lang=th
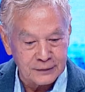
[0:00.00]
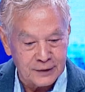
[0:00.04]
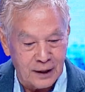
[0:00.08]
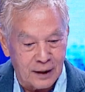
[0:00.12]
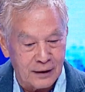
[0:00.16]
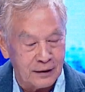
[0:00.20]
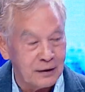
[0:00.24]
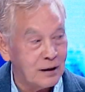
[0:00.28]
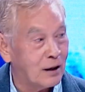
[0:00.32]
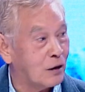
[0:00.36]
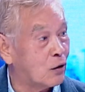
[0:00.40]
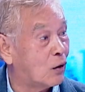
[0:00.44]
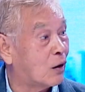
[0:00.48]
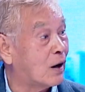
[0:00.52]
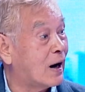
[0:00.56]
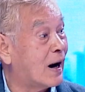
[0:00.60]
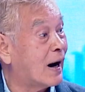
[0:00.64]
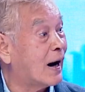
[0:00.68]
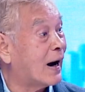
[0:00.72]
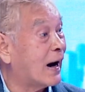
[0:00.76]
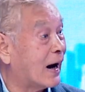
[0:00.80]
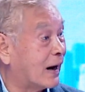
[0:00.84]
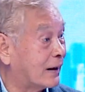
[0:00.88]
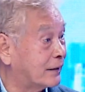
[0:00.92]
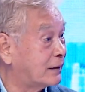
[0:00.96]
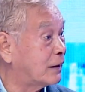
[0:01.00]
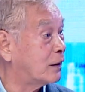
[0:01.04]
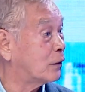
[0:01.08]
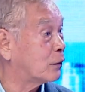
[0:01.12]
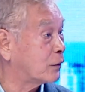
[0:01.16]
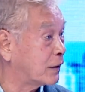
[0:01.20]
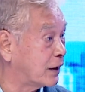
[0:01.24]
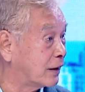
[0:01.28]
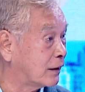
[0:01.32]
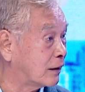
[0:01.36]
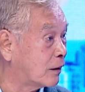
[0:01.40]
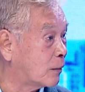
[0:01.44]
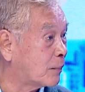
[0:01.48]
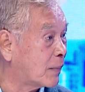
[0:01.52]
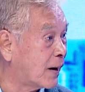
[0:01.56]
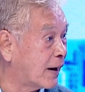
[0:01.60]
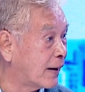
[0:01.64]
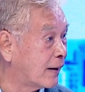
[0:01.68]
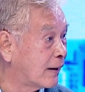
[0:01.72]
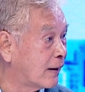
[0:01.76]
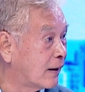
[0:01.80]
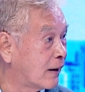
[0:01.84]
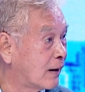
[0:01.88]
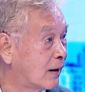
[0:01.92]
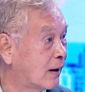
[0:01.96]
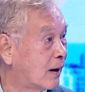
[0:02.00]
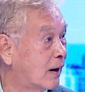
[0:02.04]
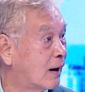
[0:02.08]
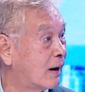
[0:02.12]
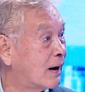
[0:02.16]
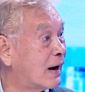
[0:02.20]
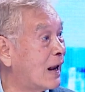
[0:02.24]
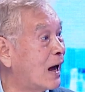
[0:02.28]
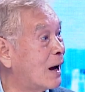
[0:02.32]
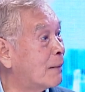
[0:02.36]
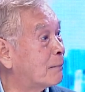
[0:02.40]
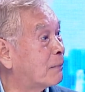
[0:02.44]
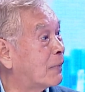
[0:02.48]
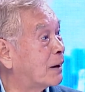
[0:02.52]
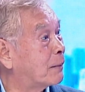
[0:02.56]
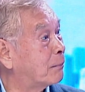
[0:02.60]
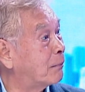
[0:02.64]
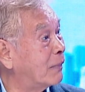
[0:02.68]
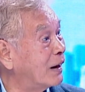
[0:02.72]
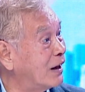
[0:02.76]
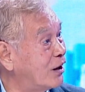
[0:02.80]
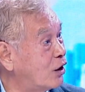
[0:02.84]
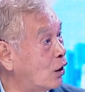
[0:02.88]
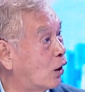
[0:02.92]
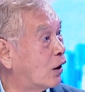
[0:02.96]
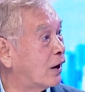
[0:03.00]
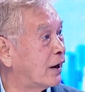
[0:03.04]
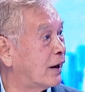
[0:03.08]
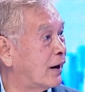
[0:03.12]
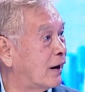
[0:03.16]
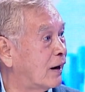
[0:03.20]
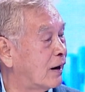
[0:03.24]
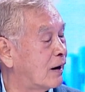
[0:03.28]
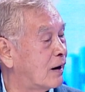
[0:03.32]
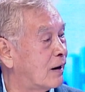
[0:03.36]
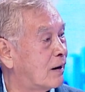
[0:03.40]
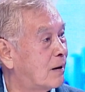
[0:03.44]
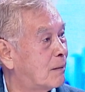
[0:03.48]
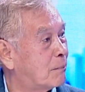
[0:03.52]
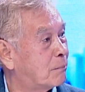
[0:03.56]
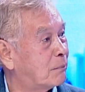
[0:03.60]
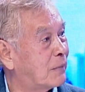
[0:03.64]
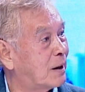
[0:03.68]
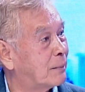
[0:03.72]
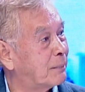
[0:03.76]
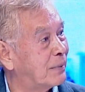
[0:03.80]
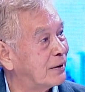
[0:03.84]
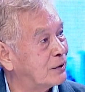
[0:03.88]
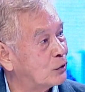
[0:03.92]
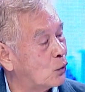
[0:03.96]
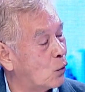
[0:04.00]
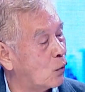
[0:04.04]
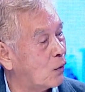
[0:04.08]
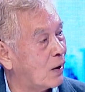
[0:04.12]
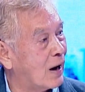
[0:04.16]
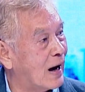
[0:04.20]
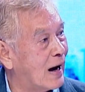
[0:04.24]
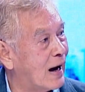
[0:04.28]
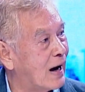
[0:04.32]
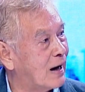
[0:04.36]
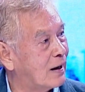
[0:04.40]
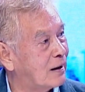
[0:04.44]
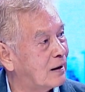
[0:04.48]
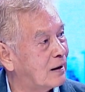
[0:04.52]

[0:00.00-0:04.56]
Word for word: งแต่เรื่องของอาหารที่เรากินเข้าไปค่ะและ มันไม่ย่อยมันไปตกค้าง